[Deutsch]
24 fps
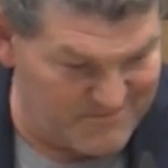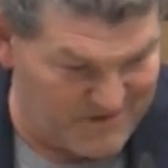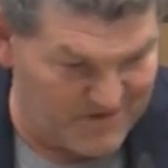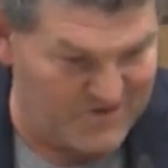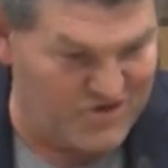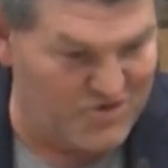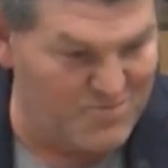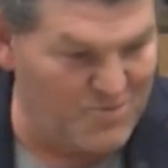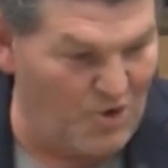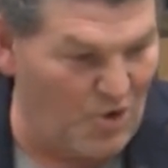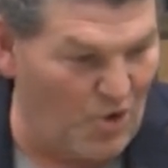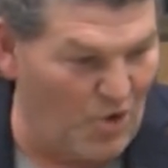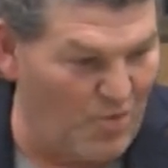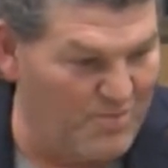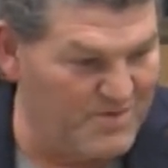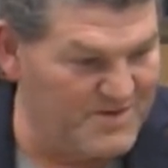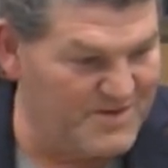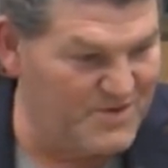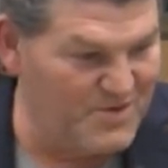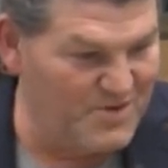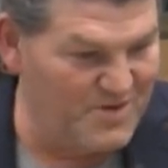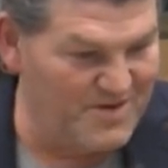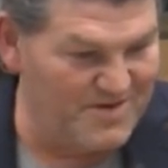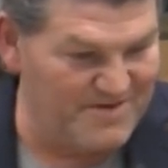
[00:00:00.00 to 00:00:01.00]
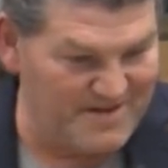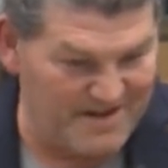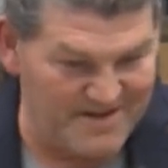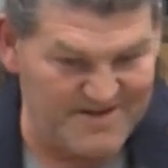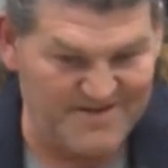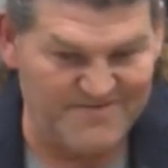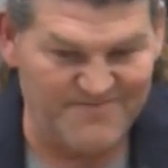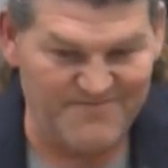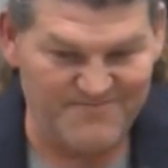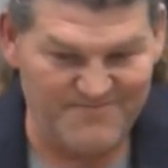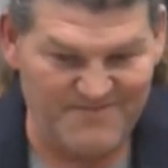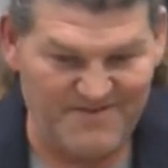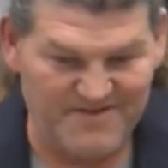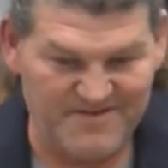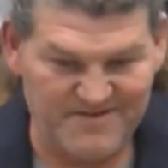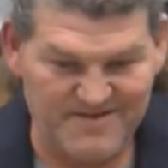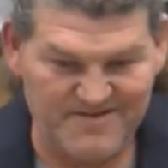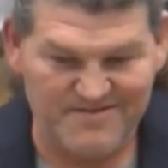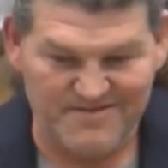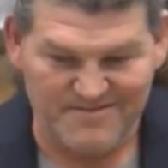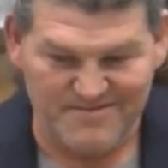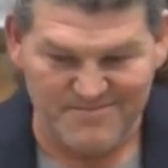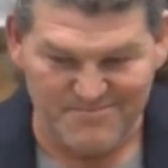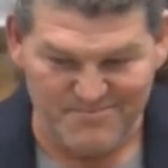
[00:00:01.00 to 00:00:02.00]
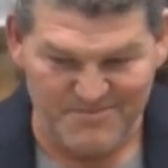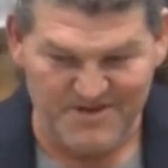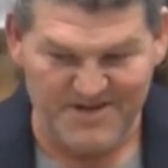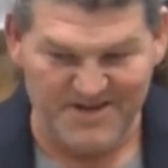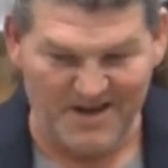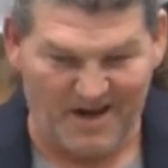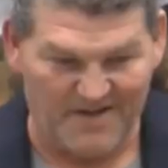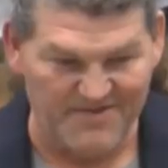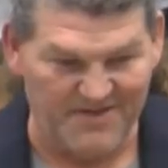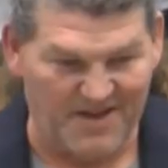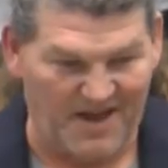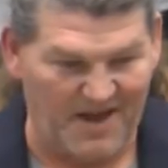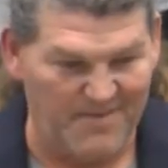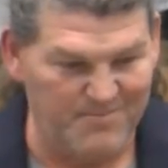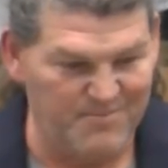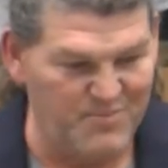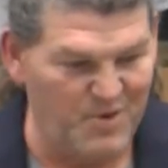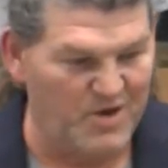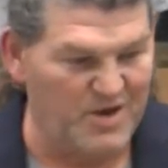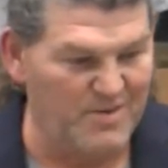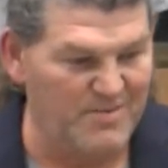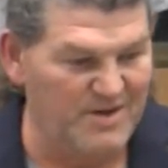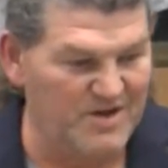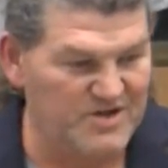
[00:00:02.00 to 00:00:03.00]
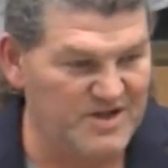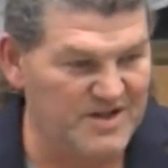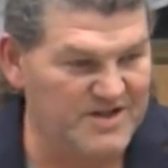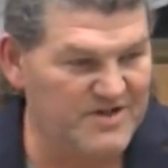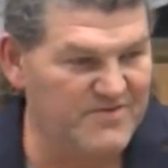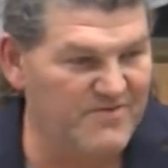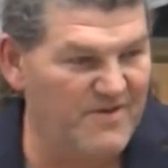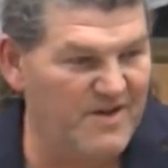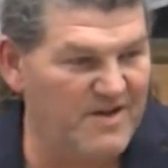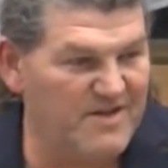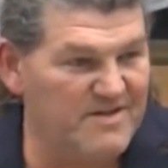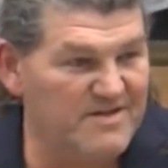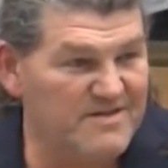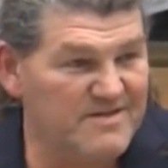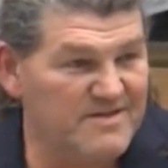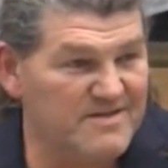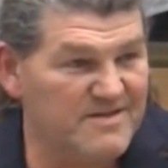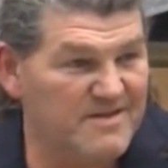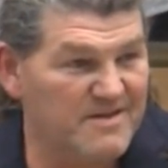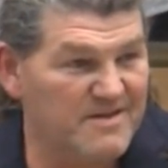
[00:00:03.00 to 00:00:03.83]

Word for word: Das sind grobe Züge das, was mich antreibt, Bürgermeister zu werden.